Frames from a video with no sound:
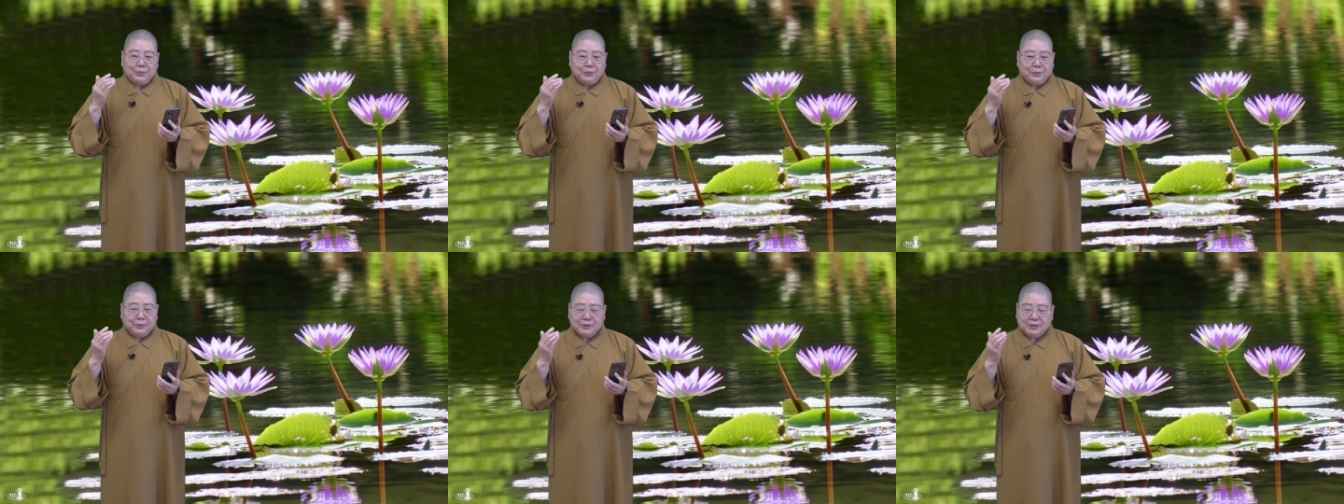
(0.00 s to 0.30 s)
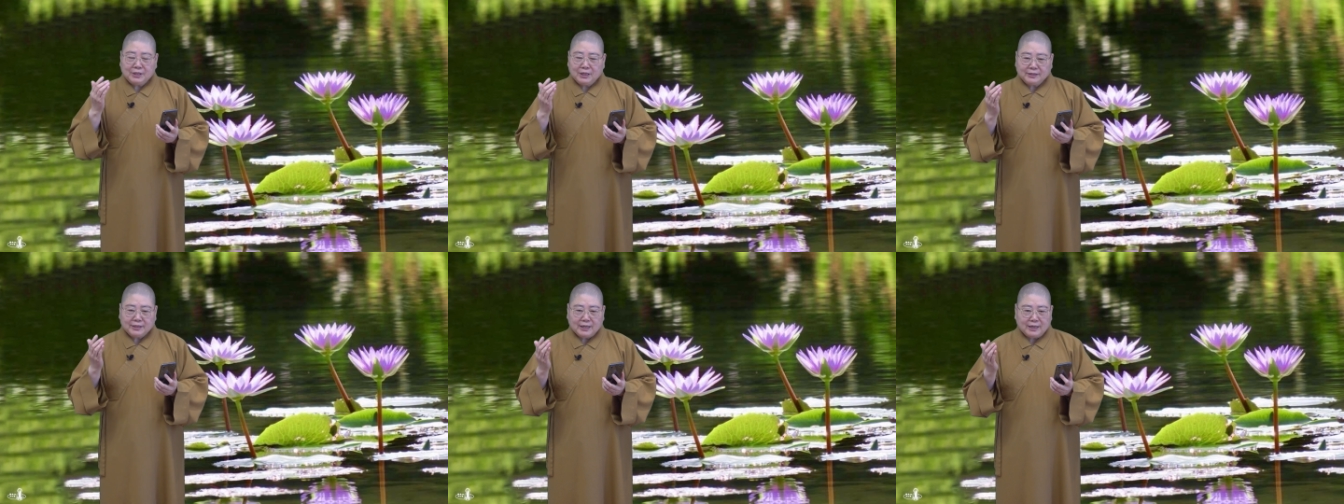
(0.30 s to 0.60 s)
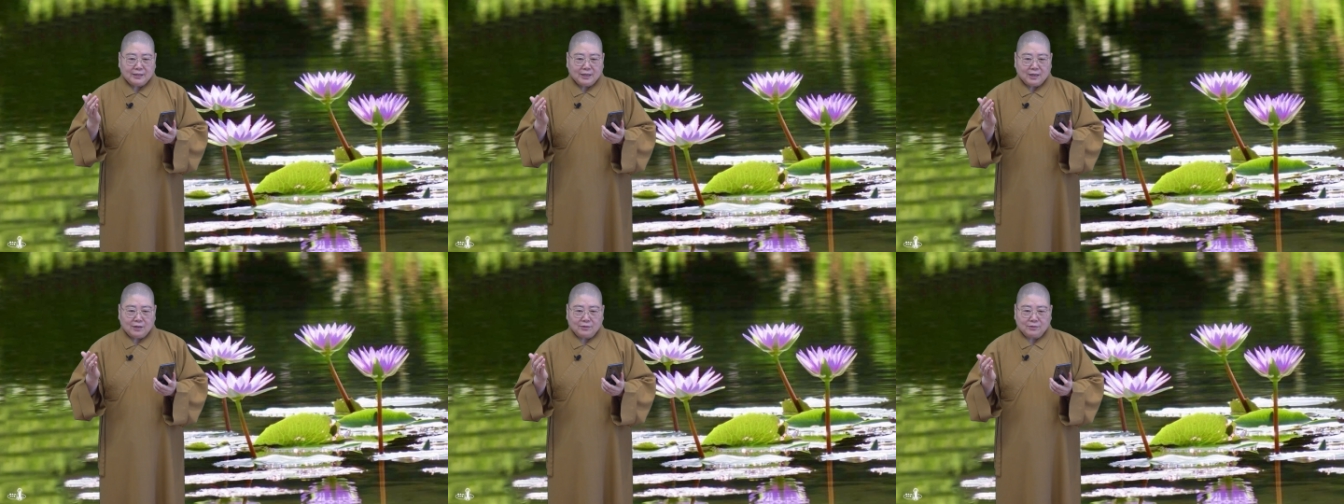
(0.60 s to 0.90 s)
我是要
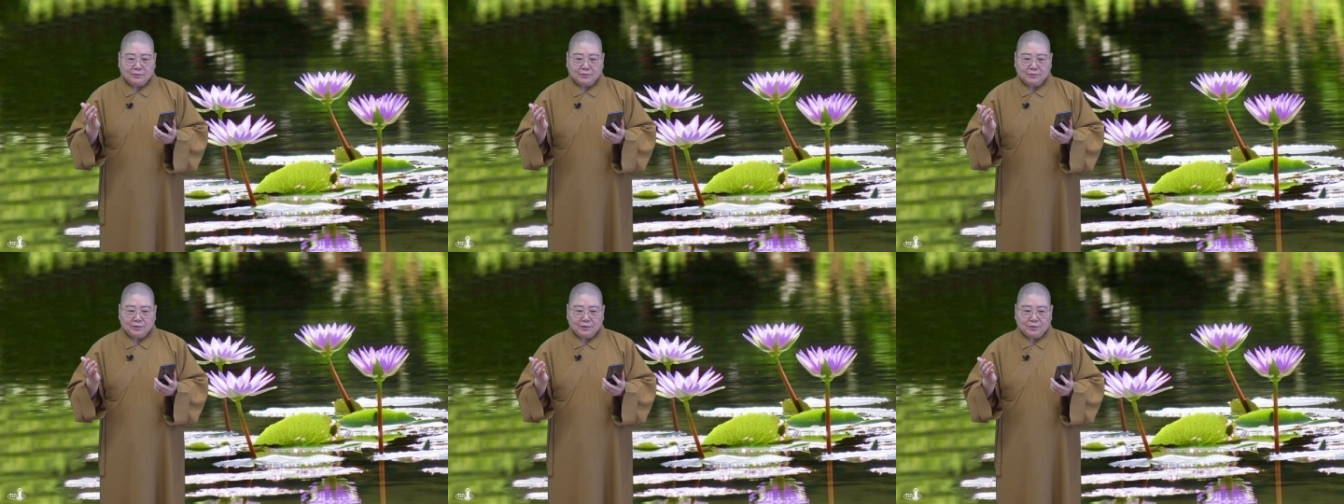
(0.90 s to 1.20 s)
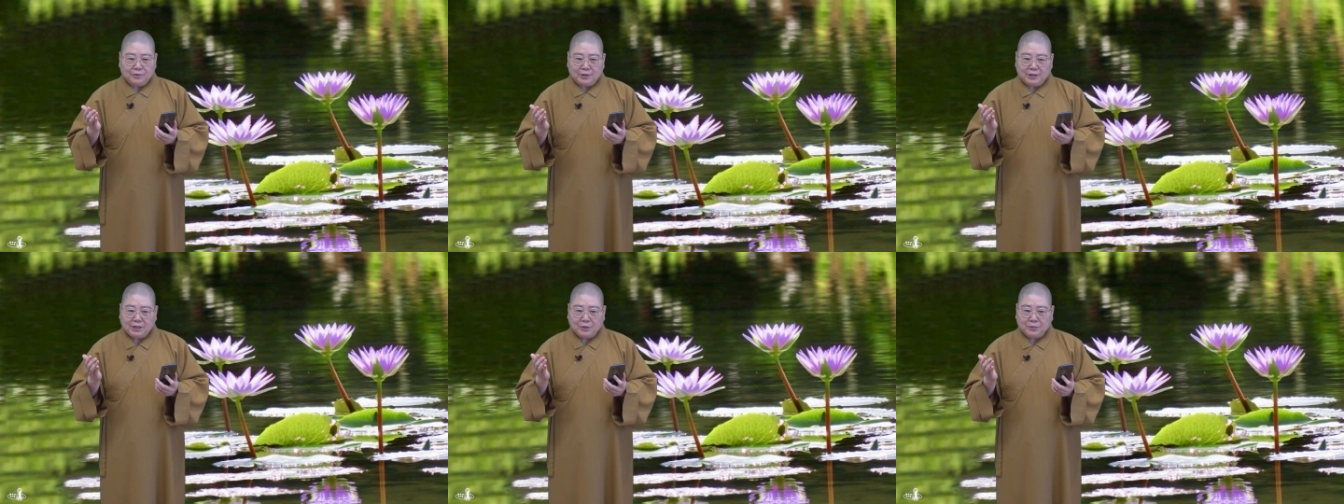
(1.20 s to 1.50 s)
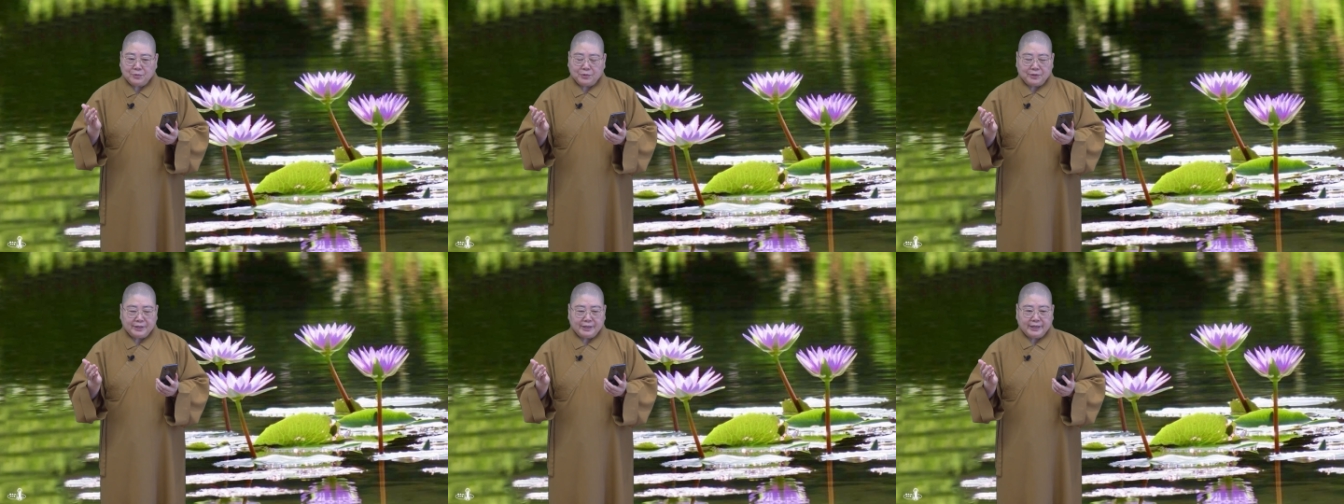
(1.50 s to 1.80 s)
带到回到
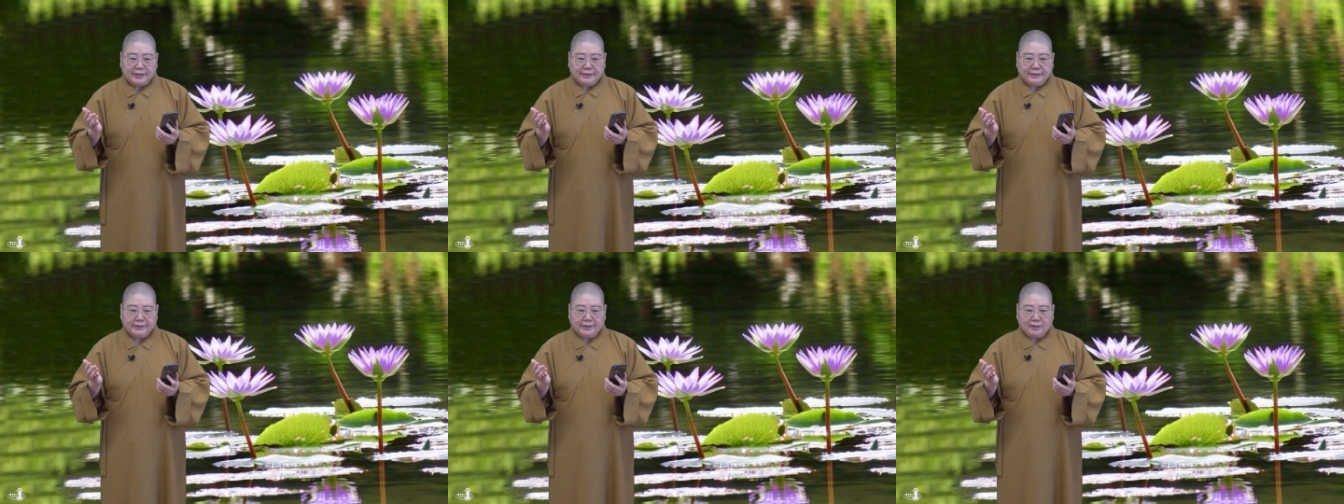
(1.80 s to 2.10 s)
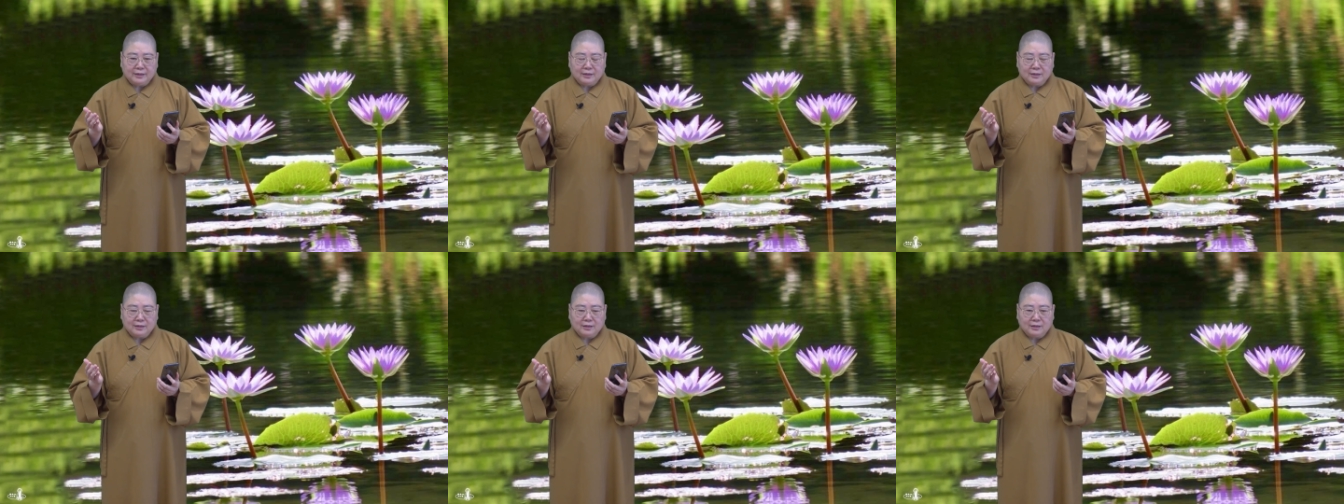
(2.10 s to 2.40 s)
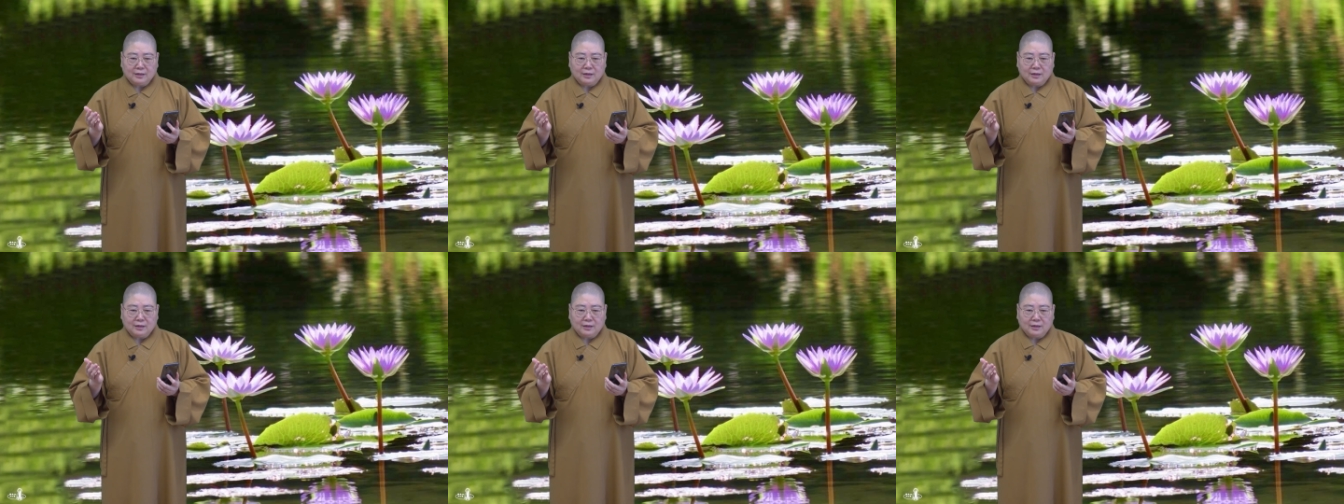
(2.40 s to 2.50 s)
国内的，